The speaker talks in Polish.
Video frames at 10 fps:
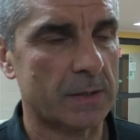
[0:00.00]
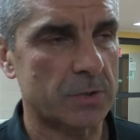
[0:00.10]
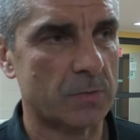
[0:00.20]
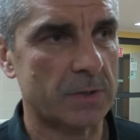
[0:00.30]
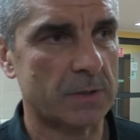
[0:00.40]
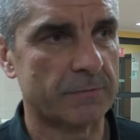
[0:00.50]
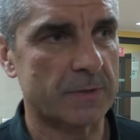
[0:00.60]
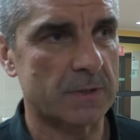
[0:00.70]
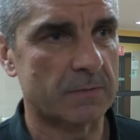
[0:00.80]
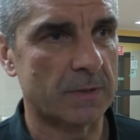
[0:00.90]
naszą linię
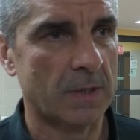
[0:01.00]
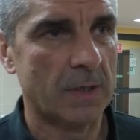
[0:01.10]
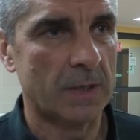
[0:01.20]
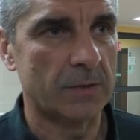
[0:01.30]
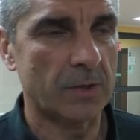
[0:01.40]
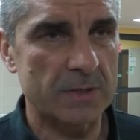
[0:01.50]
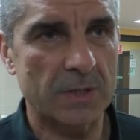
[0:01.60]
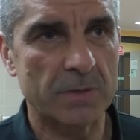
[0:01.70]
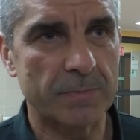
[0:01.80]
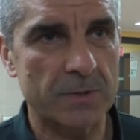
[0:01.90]
defensywy. No jest
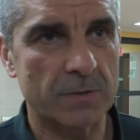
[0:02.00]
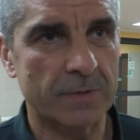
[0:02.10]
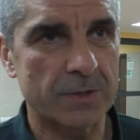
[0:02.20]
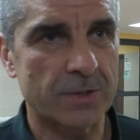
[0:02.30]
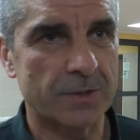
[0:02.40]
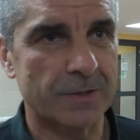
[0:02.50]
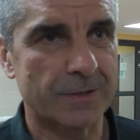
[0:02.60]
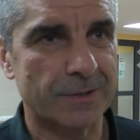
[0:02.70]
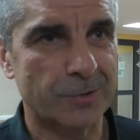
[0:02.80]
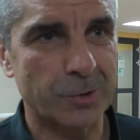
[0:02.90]
nad czym pracować.
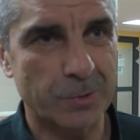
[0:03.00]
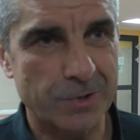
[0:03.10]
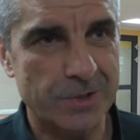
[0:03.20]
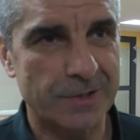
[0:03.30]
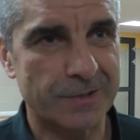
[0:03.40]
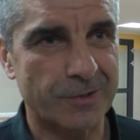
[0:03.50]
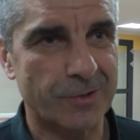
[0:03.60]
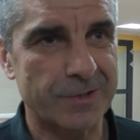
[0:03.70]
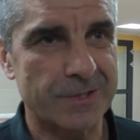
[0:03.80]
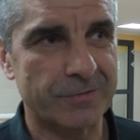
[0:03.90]
Dojdą jeszcze
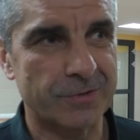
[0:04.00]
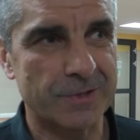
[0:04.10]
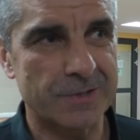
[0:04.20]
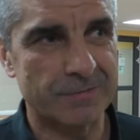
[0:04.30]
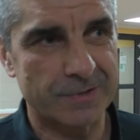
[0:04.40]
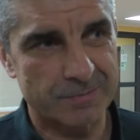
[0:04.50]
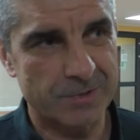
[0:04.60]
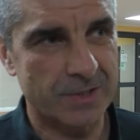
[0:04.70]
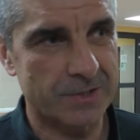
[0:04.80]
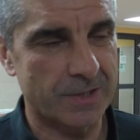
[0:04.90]
szkoleni zawodnicy, więc
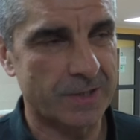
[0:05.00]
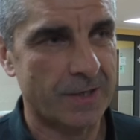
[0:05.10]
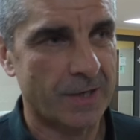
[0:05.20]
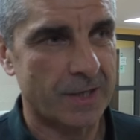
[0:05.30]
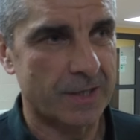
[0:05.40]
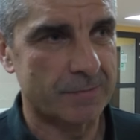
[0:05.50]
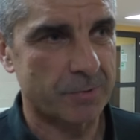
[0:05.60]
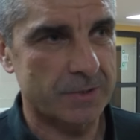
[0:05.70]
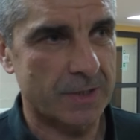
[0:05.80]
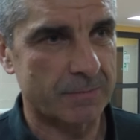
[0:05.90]
myślę, że e,
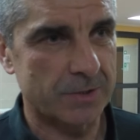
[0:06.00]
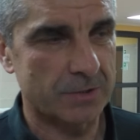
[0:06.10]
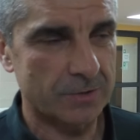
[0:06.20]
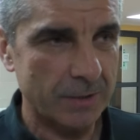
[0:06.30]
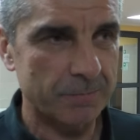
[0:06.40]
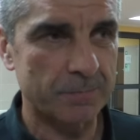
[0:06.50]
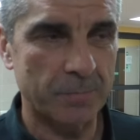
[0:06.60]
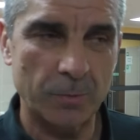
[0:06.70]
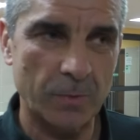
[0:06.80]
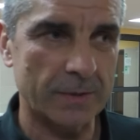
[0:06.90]
postaramy się to tak
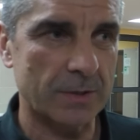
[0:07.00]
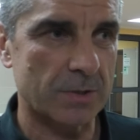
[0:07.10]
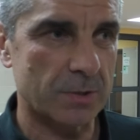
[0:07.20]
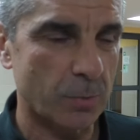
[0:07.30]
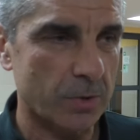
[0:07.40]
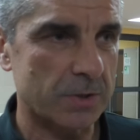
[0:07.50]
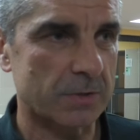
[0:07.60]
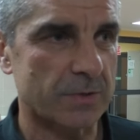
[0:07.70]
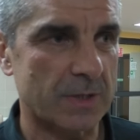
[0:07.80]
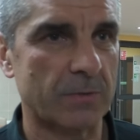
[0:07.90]
poukładać,
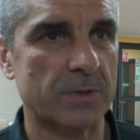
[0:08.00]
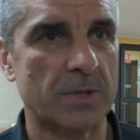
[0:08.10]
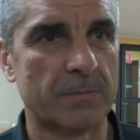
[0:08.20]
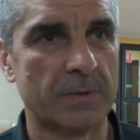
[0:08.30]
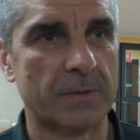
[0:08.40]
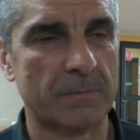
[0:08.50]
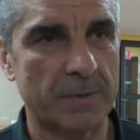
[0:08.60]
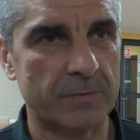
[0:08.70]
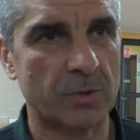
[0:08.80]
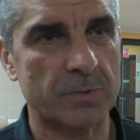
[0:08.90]
złożyć w całość, żeby
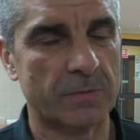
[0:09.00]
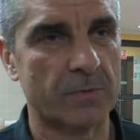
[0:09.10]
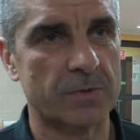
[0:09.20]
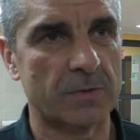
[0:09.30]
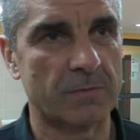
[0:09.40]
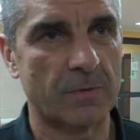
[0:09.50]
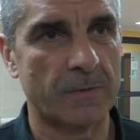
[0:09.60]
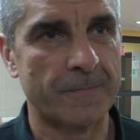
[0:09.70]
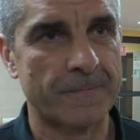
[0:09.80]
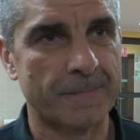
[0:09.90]
naprawdę dobrze funkcjonowało.